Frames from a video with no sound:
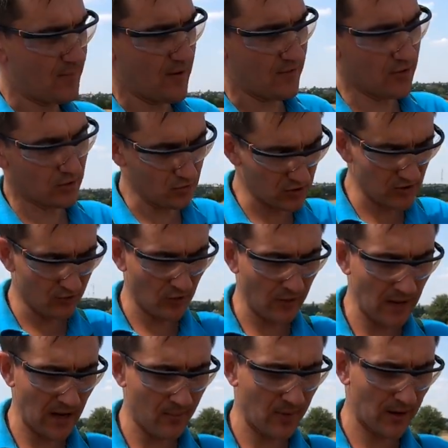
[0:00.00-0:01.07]
и повернуть его
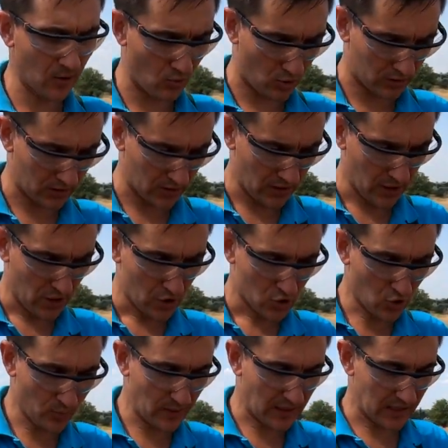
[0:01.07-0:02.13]
наоборот
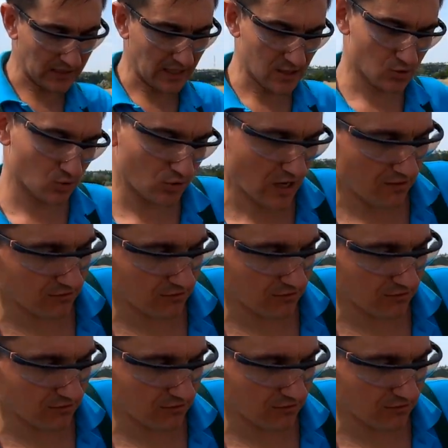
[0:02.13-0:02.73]
чтобы когда струя